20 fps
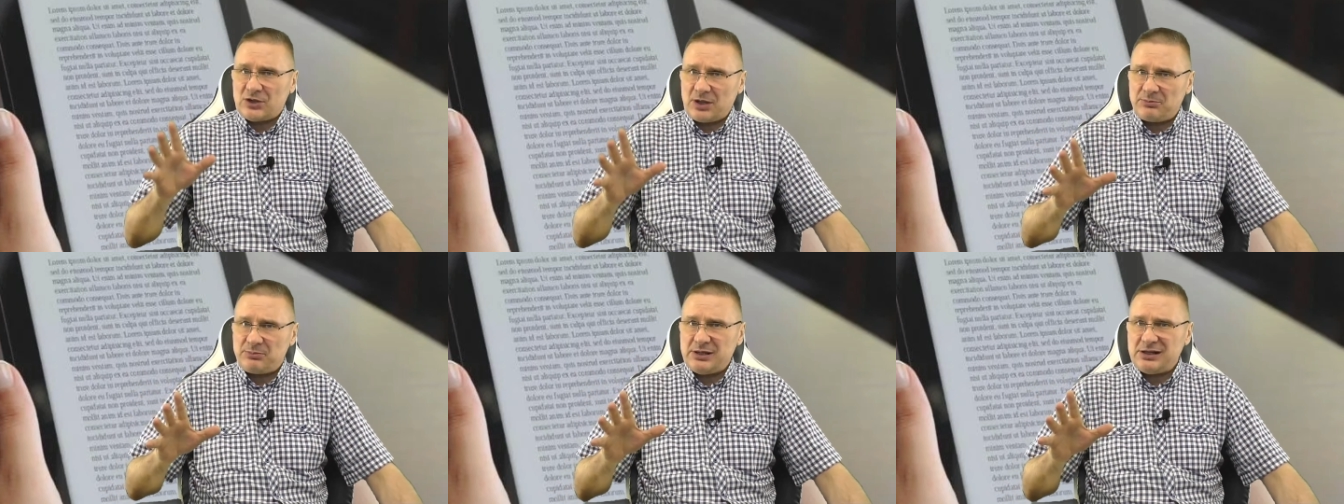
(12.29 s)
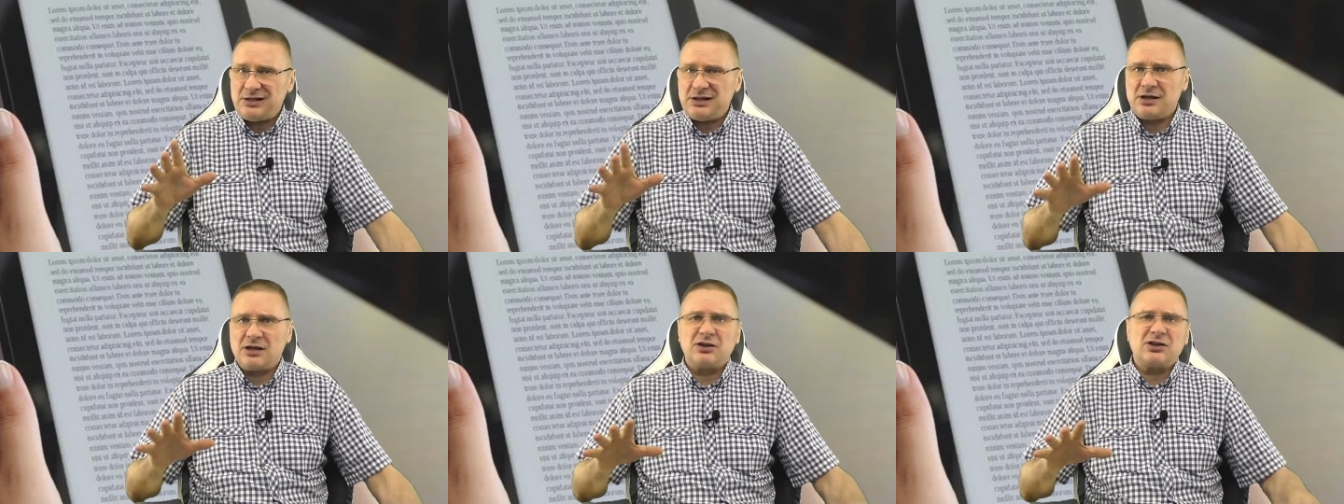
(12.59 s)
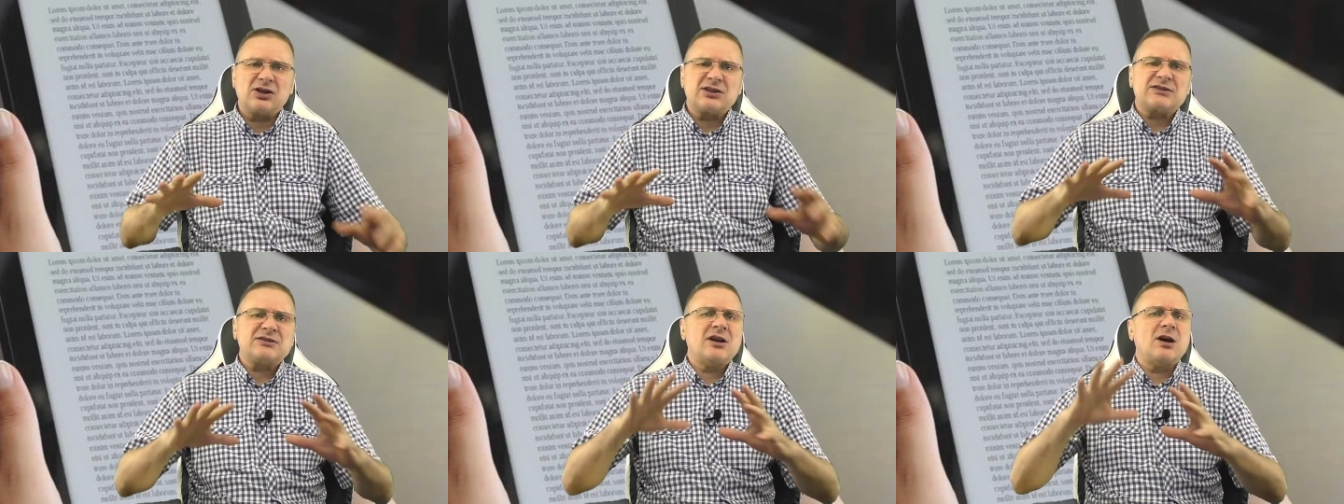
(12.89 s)
обилия
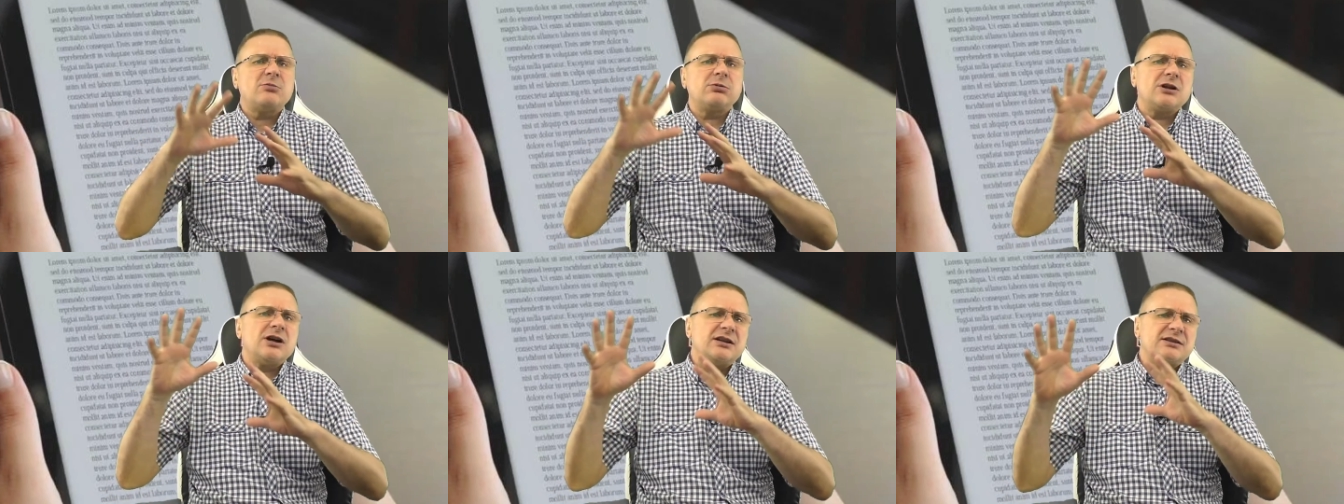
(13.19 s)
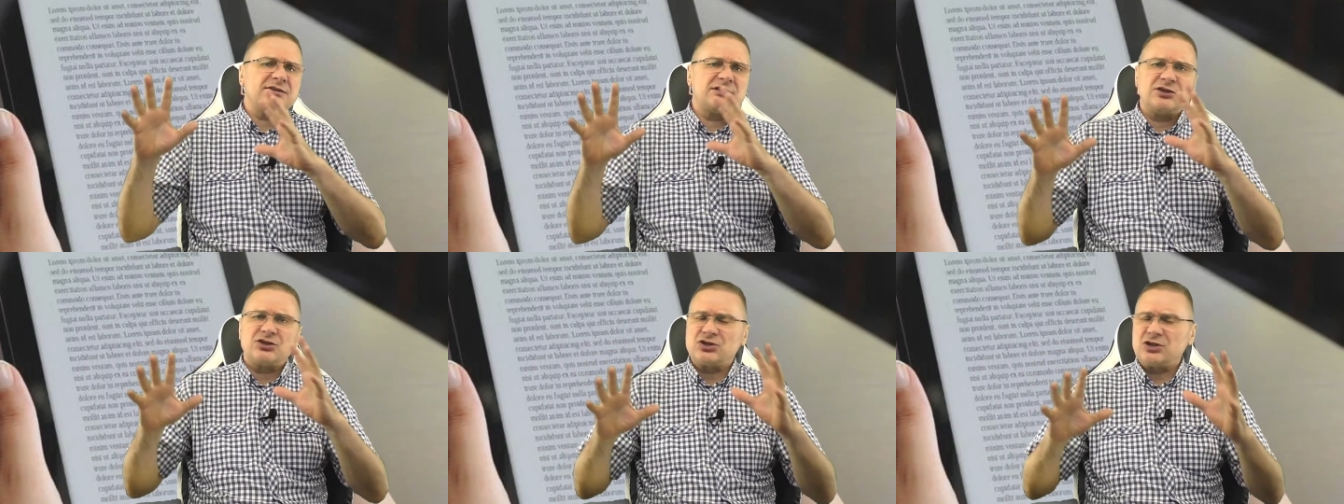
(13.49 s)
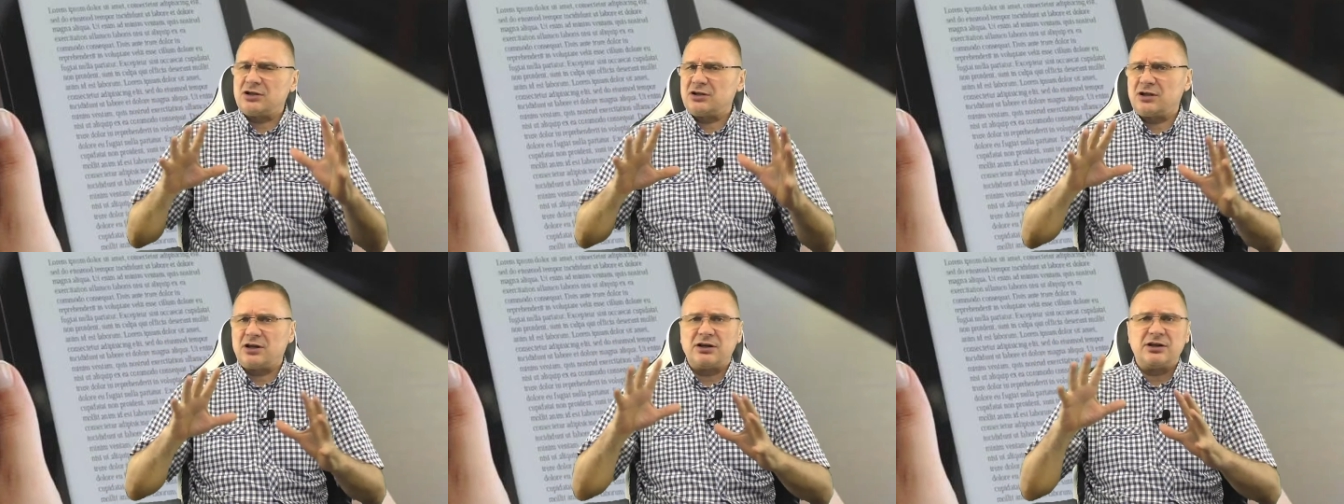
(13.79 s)

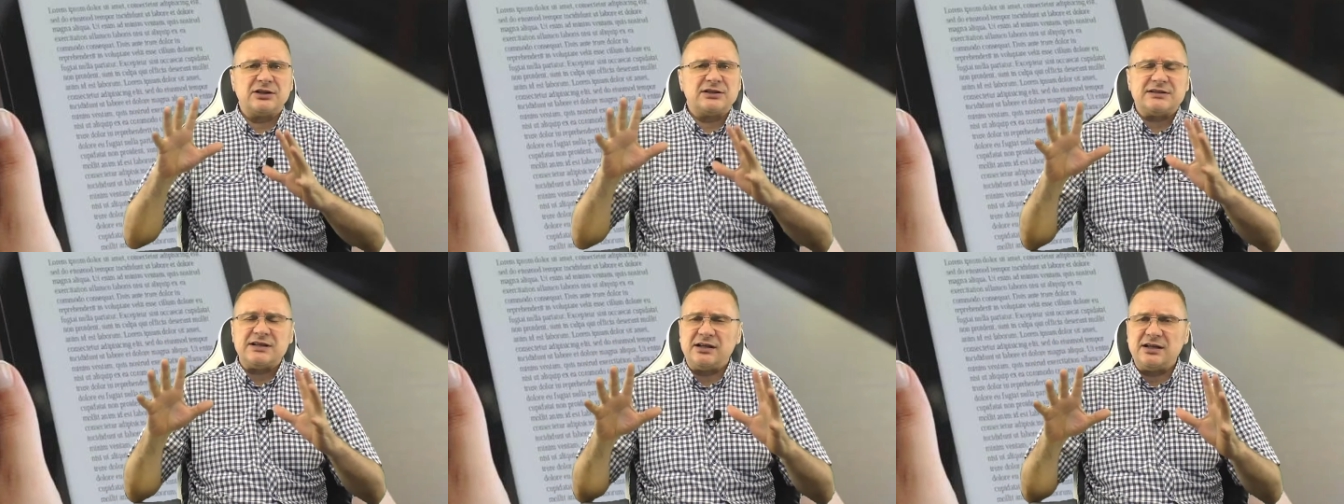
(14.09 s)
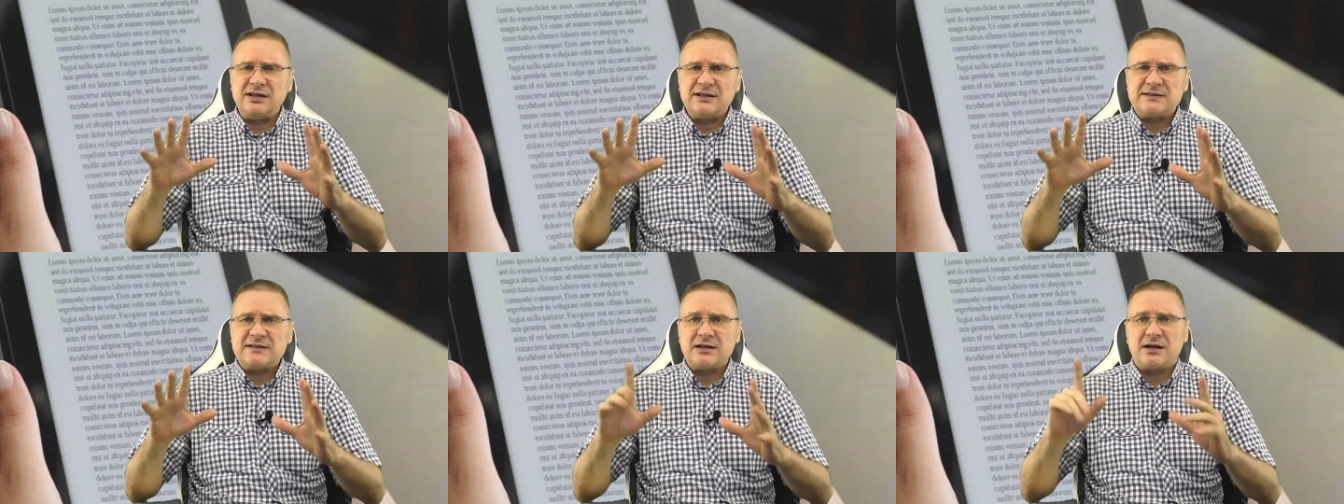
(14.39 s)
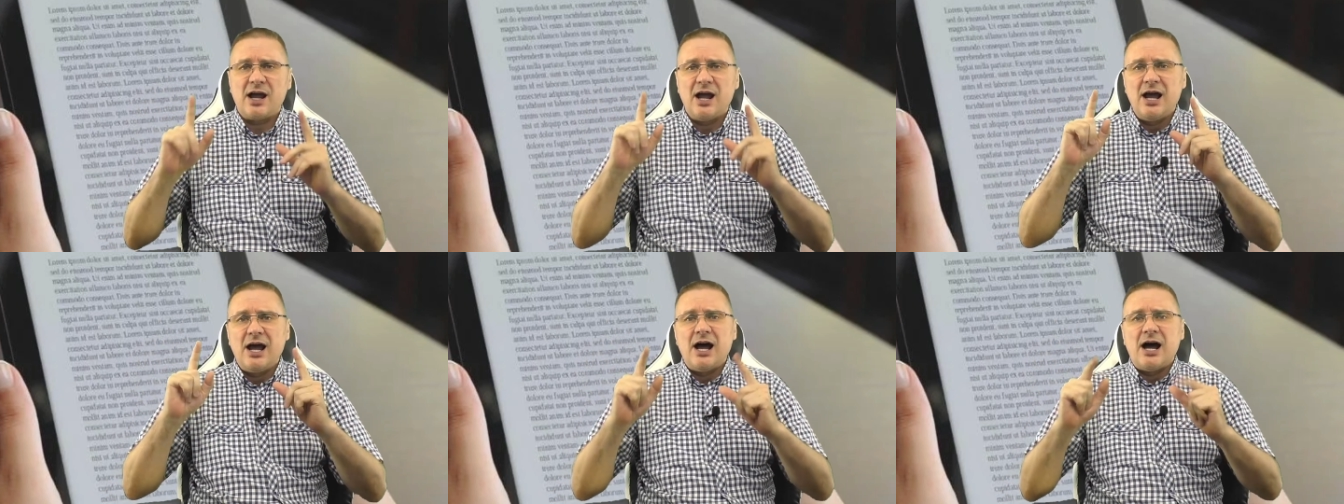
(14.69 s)
разнообразнейших характеристик,